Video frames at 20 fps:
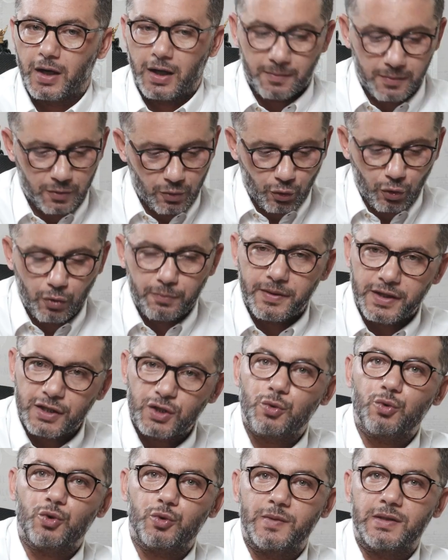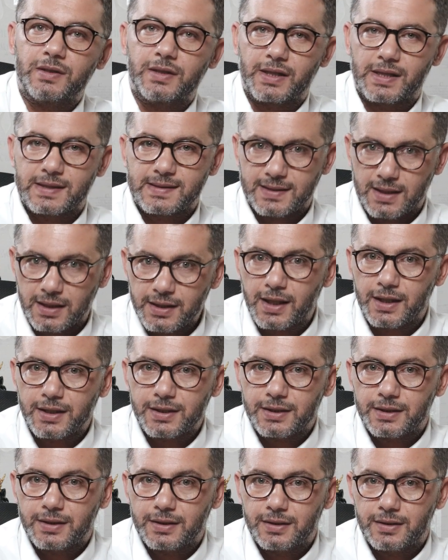Ama o 500 bin lira
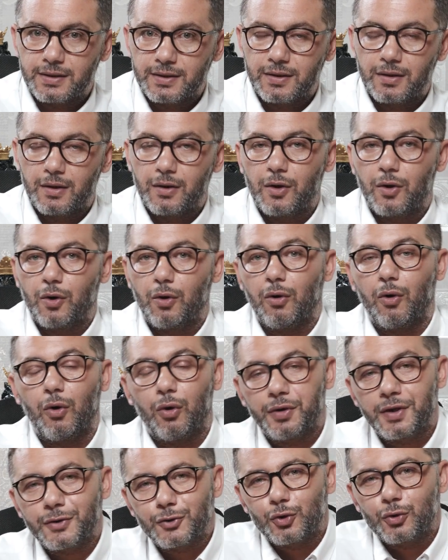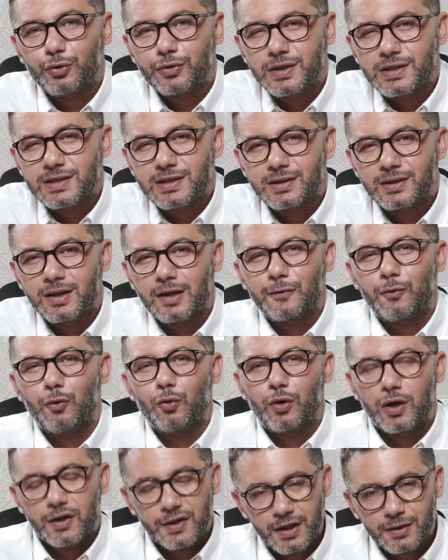zarar ona sonrasından
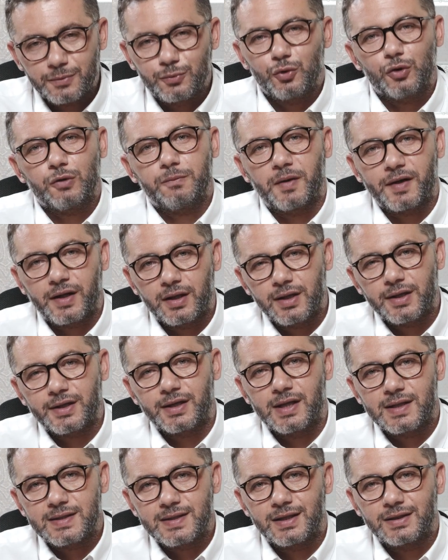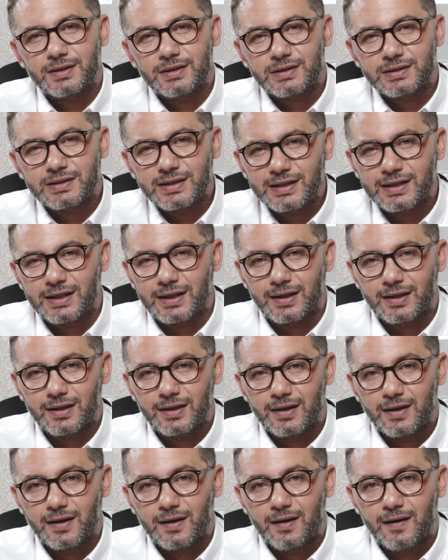o kadar büyük paralar kazandırdı ki
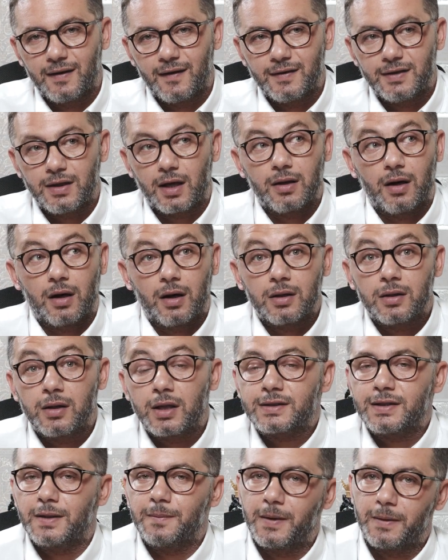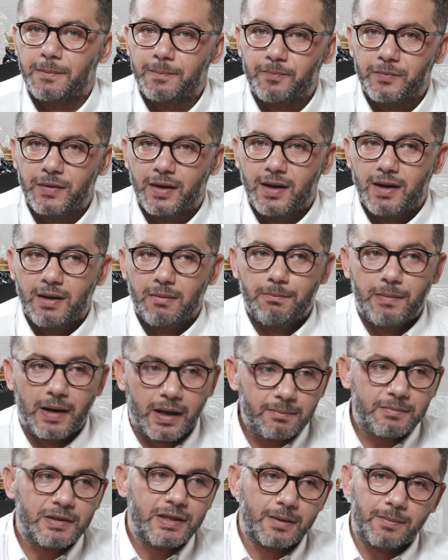yani anlatamam.
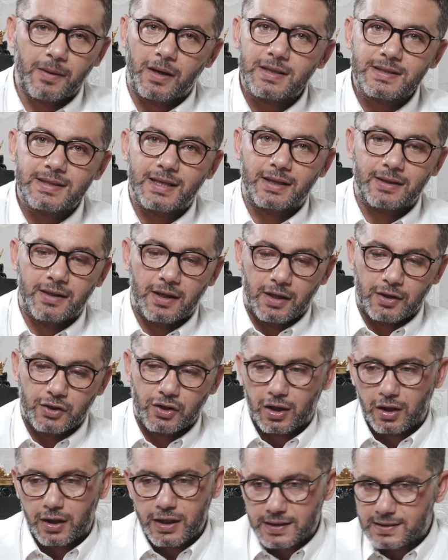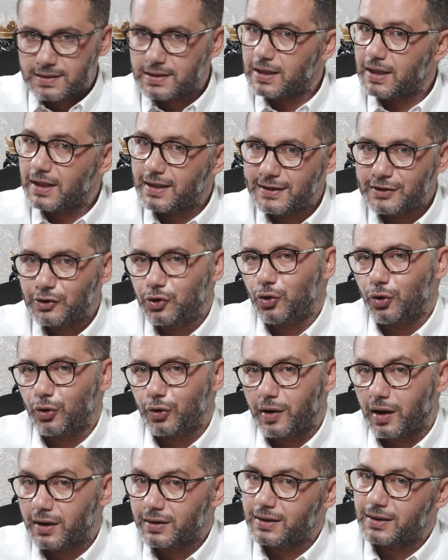Ben bile bazen ya eksiye
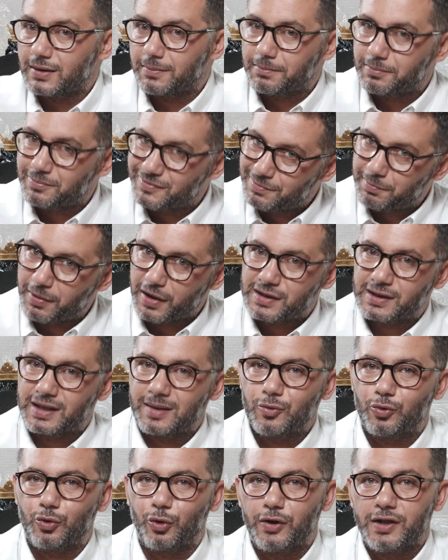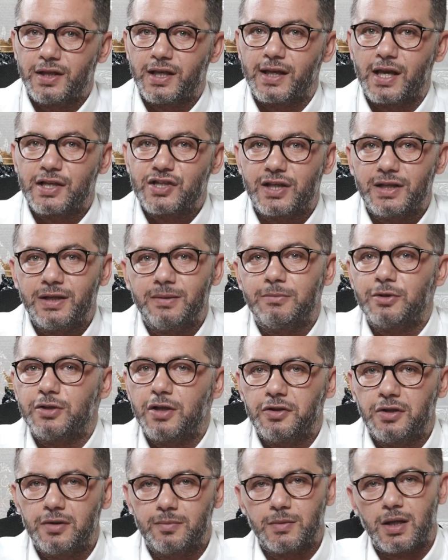gidiyor hani başka bir coin'e geçelim mi
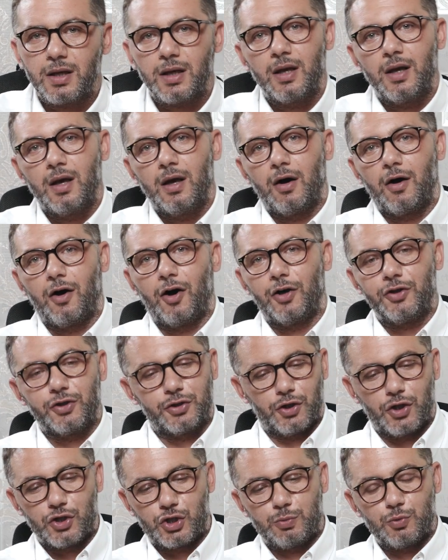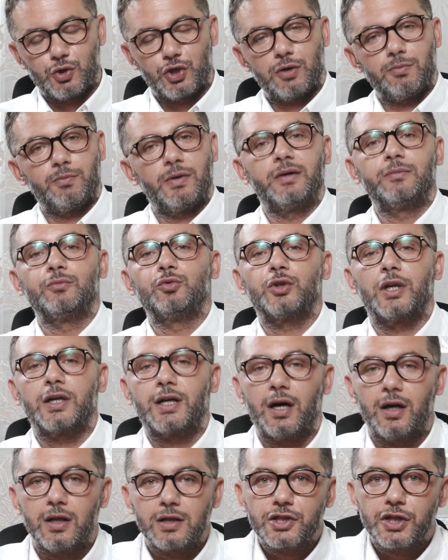dediğimde hayır geçmeyeceğim ben bunda
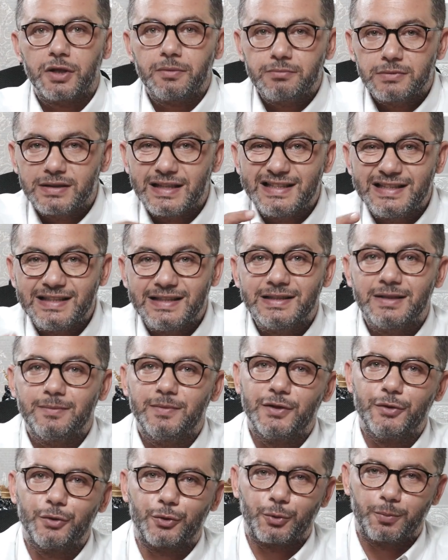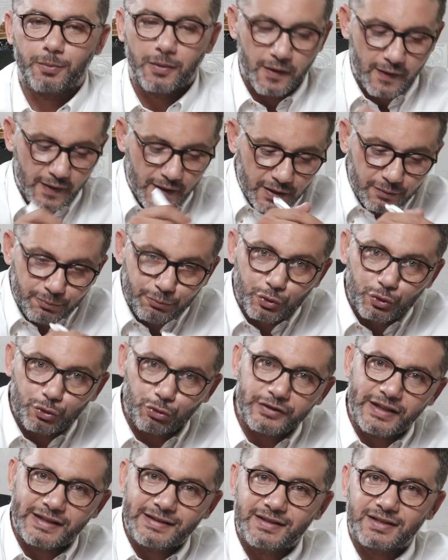kalacağım dediğini biliyorum.
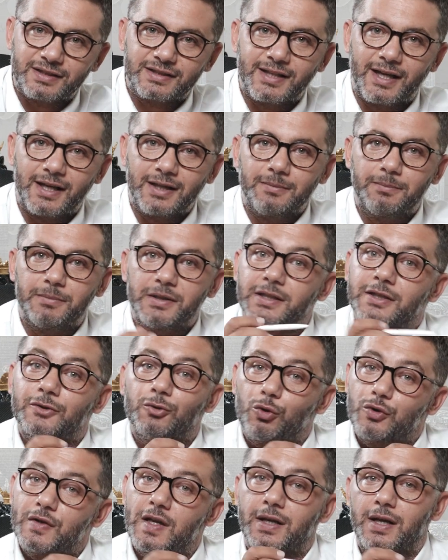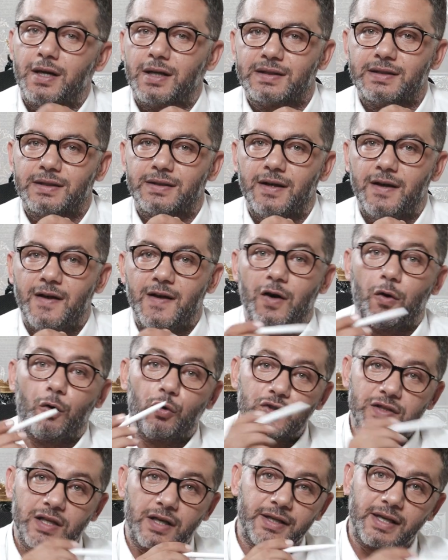Bunu dedirten bakın o zarardı.
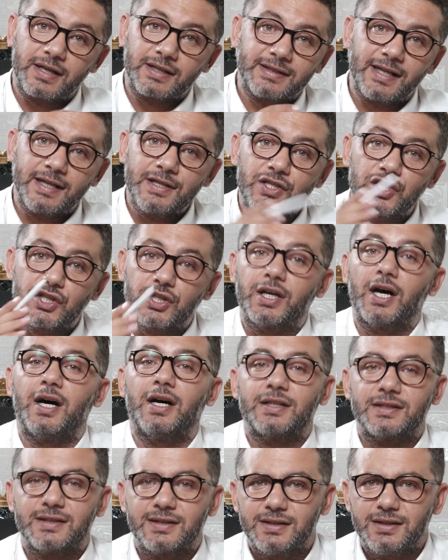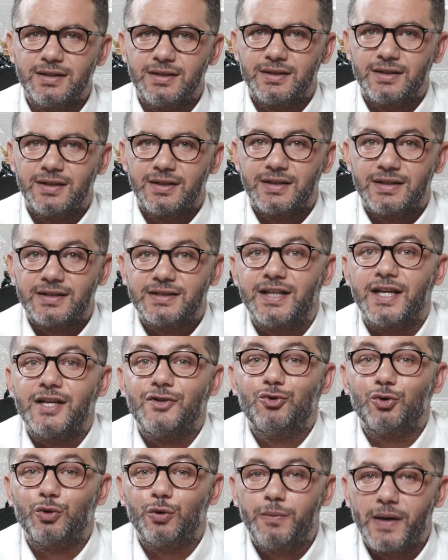O zarardan çıkardığı
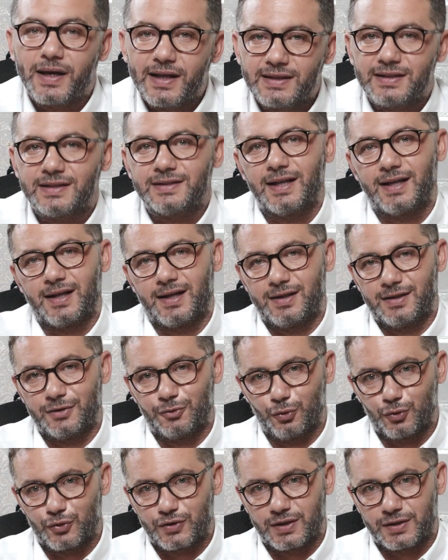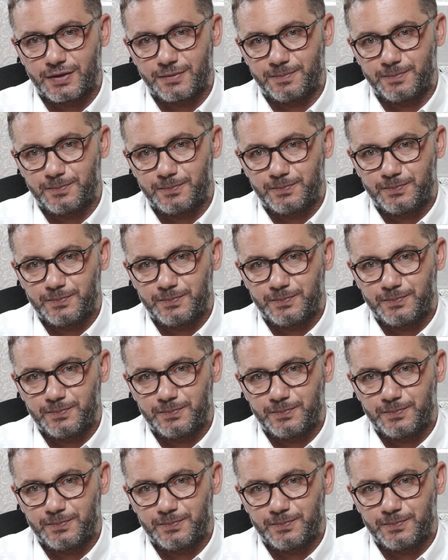tecrübeydi değerli dostlarım.